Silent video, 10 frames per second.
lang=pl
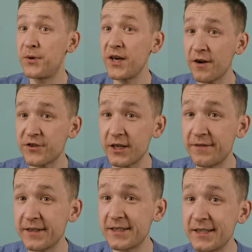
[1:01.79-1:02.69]
Pierwsza
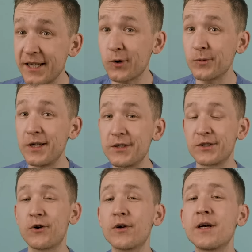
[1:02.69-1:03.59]
inwestycja, jaką należy
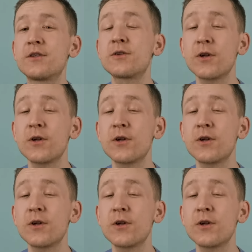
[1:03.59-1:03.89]
dokonać,